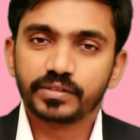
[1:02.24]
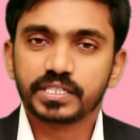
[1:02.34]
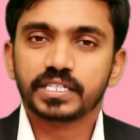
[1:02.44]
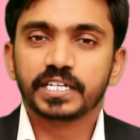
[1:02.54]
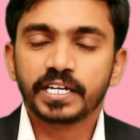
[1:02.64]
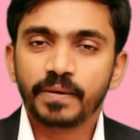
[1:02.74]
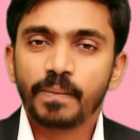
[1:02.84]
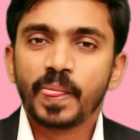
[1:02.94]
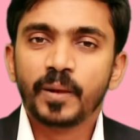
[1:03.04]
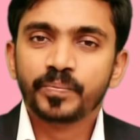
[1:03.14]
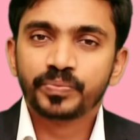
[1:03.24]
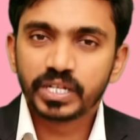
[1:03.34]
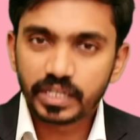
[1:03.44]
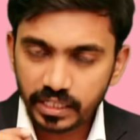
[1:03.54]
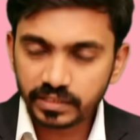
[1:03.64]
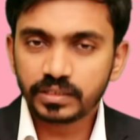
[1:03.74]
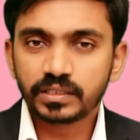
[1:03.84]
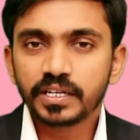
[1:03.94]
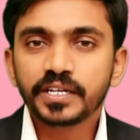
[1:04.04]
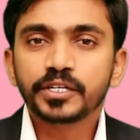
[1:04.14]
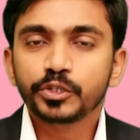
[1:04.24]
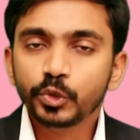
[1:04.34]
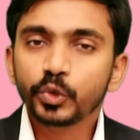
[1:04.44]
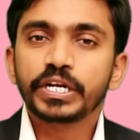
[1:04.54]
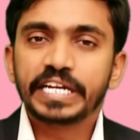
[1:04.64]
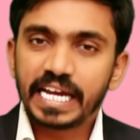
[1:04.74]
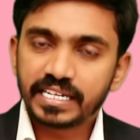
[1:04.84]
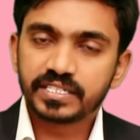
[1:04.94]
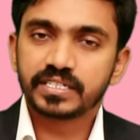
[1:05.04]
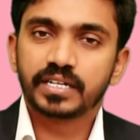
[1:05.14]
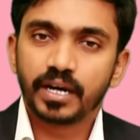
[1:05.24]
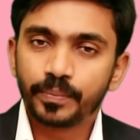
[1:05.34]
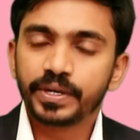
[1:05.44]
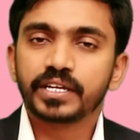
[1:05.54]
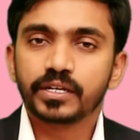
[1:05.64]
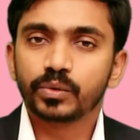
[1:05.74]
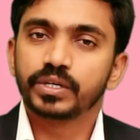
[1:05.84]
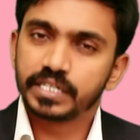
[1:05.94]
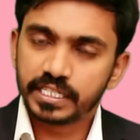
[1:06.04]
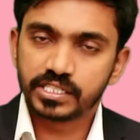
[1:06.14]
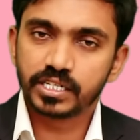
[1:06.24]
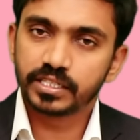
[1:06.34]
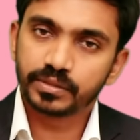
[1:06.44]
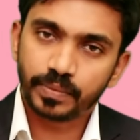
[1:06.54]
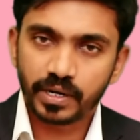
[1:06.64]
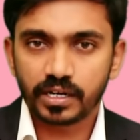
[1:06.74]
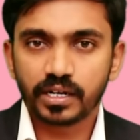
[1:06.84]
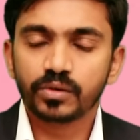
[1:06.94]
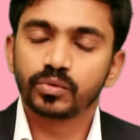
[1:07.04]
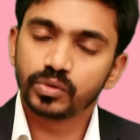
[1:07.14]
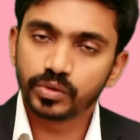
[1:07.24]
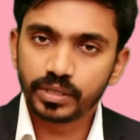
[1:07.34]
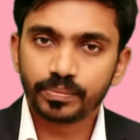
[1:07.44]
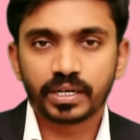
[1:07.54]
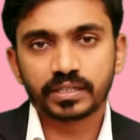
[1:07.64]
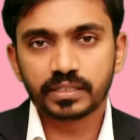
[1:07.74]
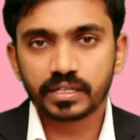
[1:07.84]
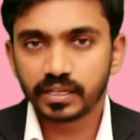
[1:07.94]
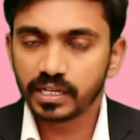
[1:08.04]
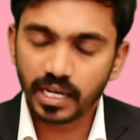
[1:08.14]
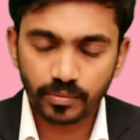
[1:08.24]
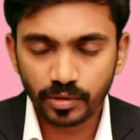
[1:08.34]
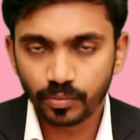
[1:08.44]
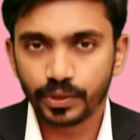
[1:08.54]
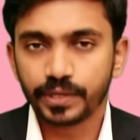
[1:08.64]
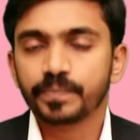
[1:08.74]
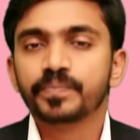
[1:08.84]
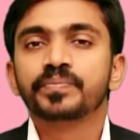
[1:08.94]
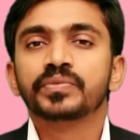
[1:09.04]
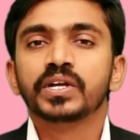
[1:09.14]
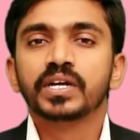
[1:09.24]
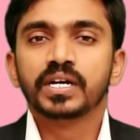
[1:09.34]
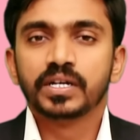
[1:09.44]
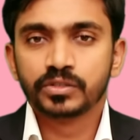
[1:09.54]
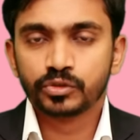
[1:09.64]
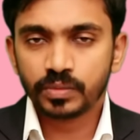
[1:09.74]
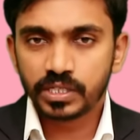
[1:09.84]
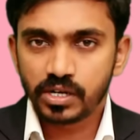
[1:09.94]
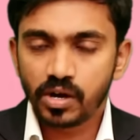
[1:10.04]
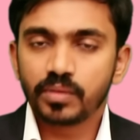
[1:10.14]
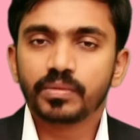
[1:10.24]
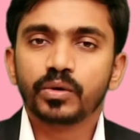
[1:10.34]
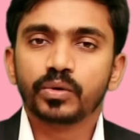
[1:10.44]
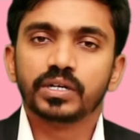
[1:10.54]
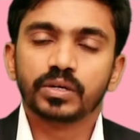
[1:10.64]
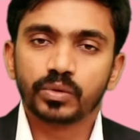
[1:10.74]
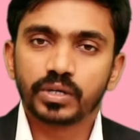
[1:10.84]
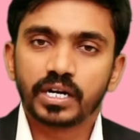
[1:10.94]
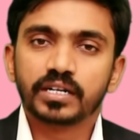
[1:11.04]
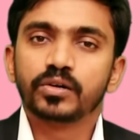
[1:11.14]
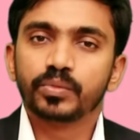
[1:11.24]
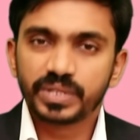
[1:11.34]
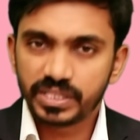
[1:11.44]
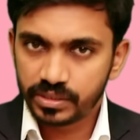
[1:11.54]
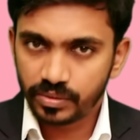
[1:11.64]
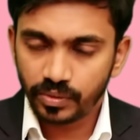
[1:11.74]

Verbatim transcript: அவசியம் இல்லை ரத்தத்தில் யூரிக் ஆசிட் அப்படிங்கிற ஒரு டெஸ்ட் எடுத்து பார்க்கலாம் உங்களுடைய பக்கத்தில் இருக்கிற லேபில் போய் சும்மா நார்மலாக ஒரு ஒரு ஹண்ட்ரட் ருபீஸ்